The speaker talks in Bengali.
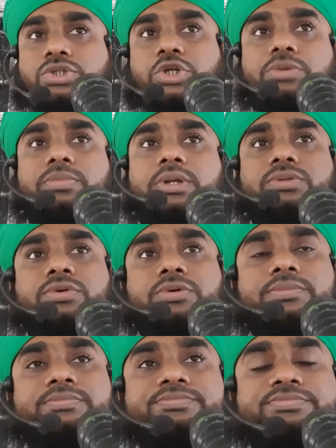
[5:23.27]
সম্মানিত
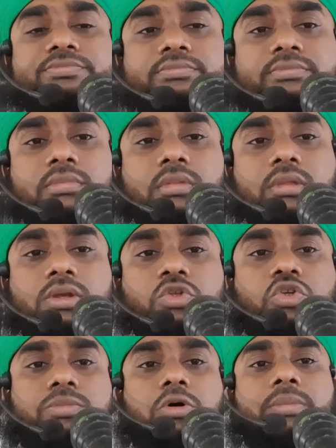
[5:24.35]

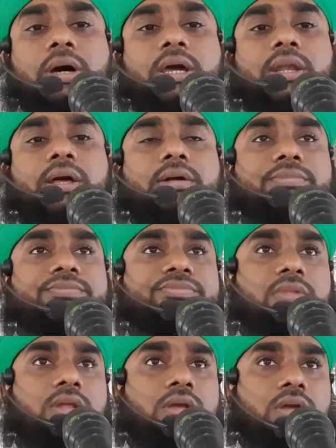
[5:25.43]
যুবক ভাইয়েরা
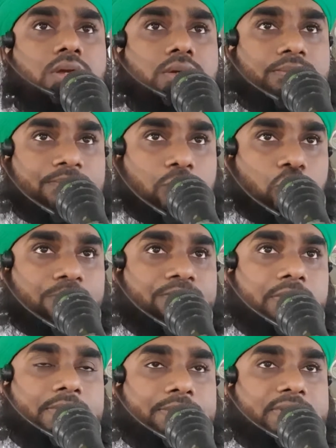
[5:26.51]

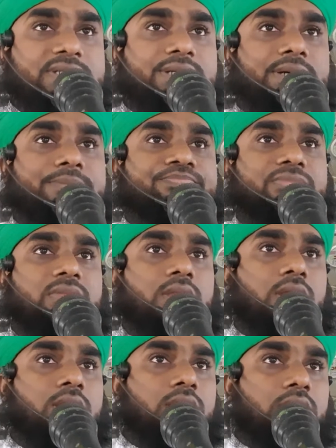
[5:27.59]
মুরব্বী বাবাজিরা
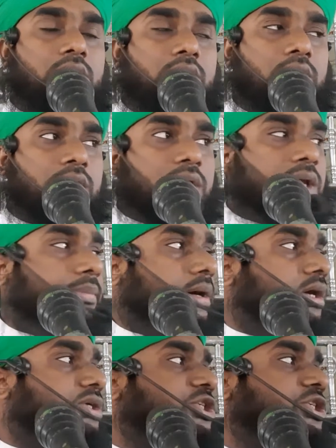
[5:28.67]
এই
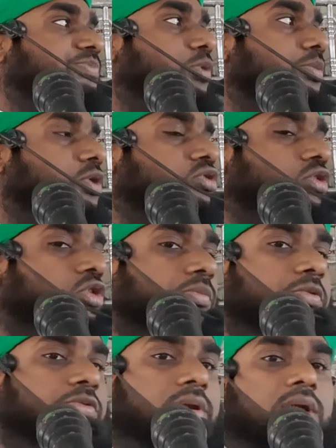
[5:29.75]
মাস পবিত্র
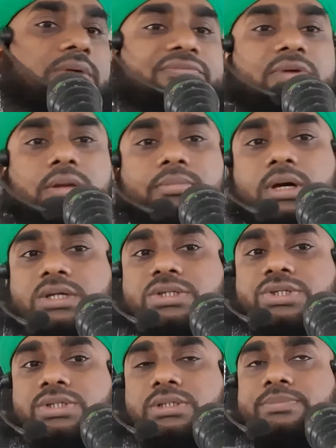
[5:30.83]
রবিউল আব্বাল মাস
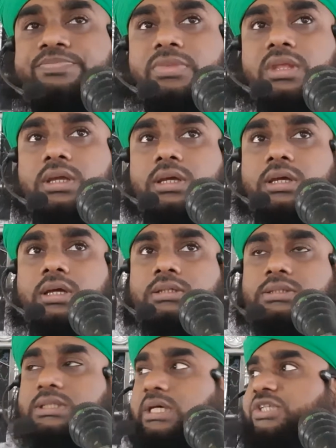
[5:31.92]

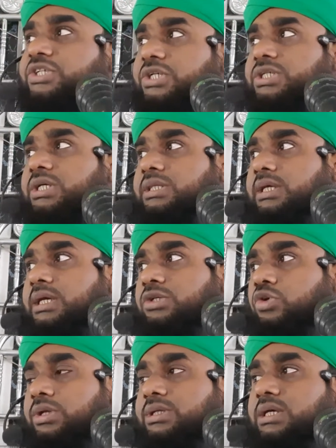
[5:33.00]
যেটা শেষের দিকে
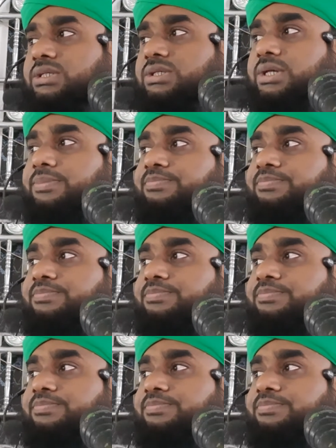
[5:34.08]
চলে যাচ্ছে